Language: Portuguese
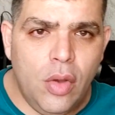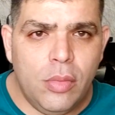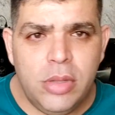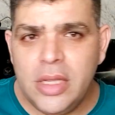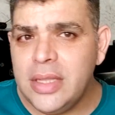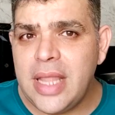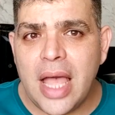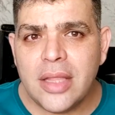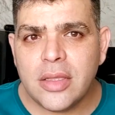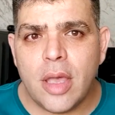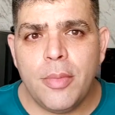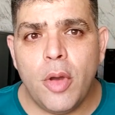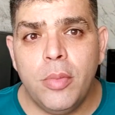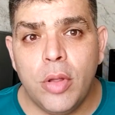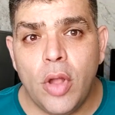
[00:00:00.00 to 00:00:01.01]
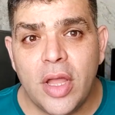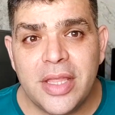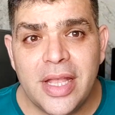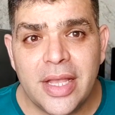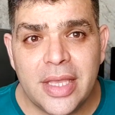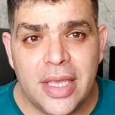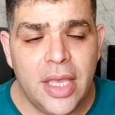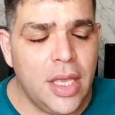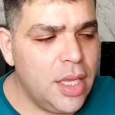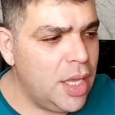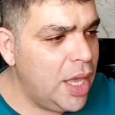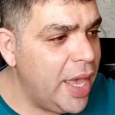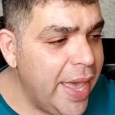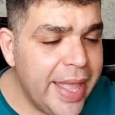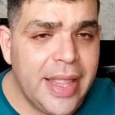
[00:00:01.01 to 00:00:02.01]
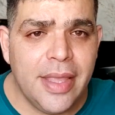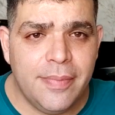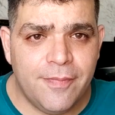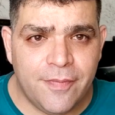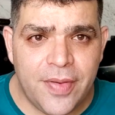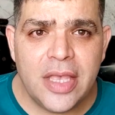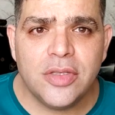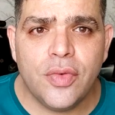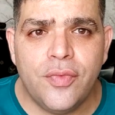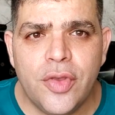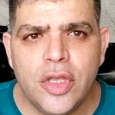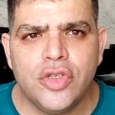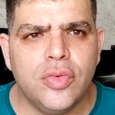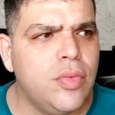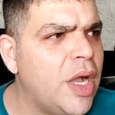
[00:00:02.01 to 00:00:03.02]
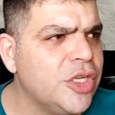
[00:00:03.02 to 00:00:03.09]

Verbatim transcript: Blindado, que é meu brother aqui, ele fez o vídeo,